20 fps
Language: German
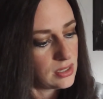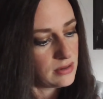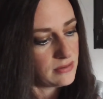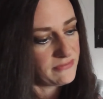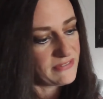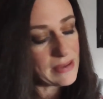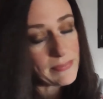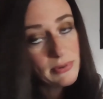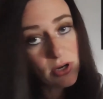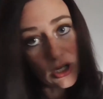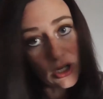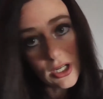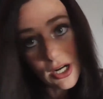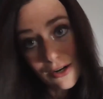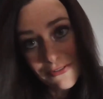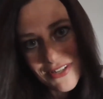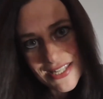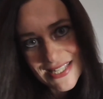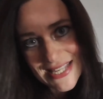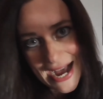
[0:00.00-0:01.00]
Wer Bock
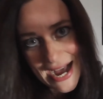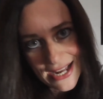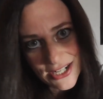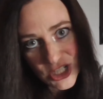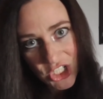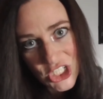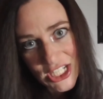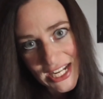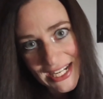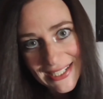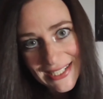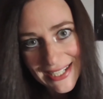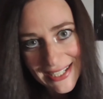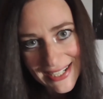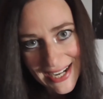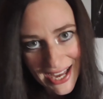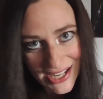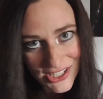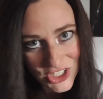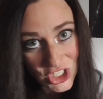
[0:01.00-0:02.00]
auf diese
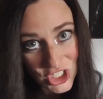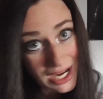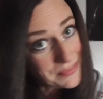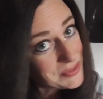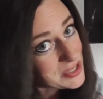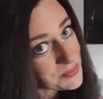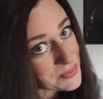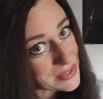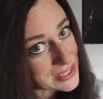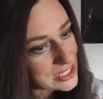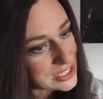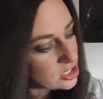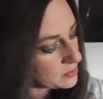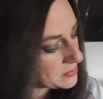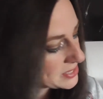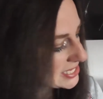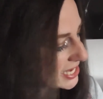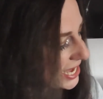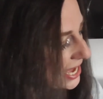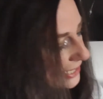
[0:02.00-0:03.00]
Anstecknadel hat, schreibt es mir in die
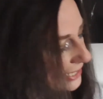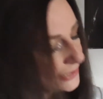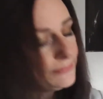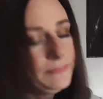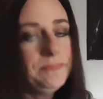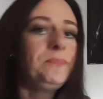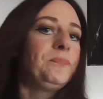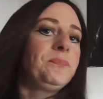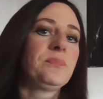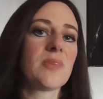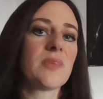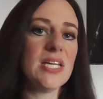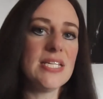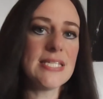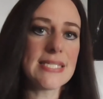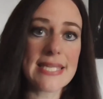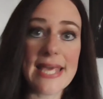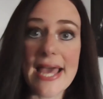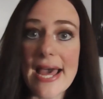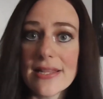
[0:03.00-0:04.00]
Kommentare.
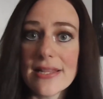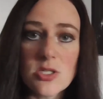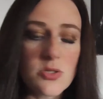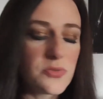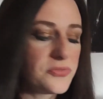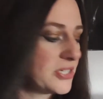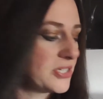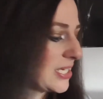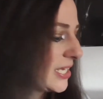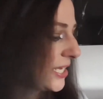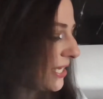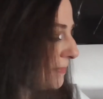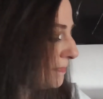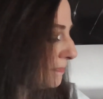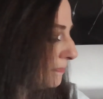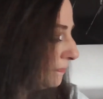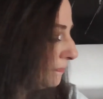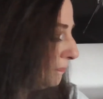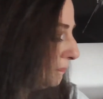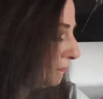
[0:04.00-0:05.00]
Ist gern zu
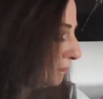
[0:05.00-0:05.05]
vergeben.